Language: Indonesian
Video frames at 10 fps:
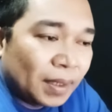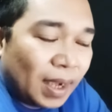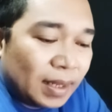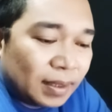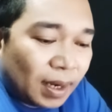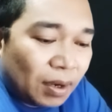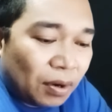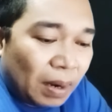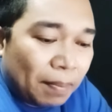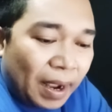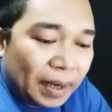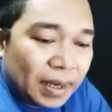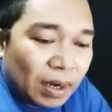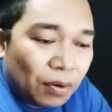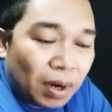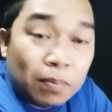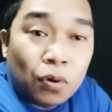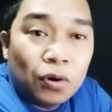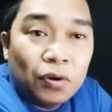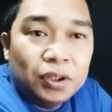antara orang baik dan orang
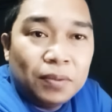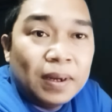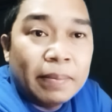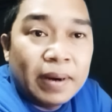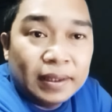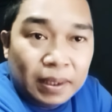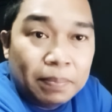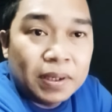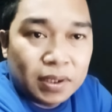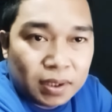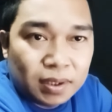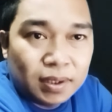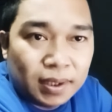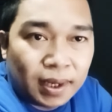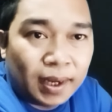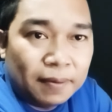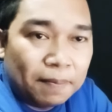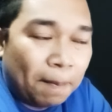bodoh itu beda-beda tipis, ya kan?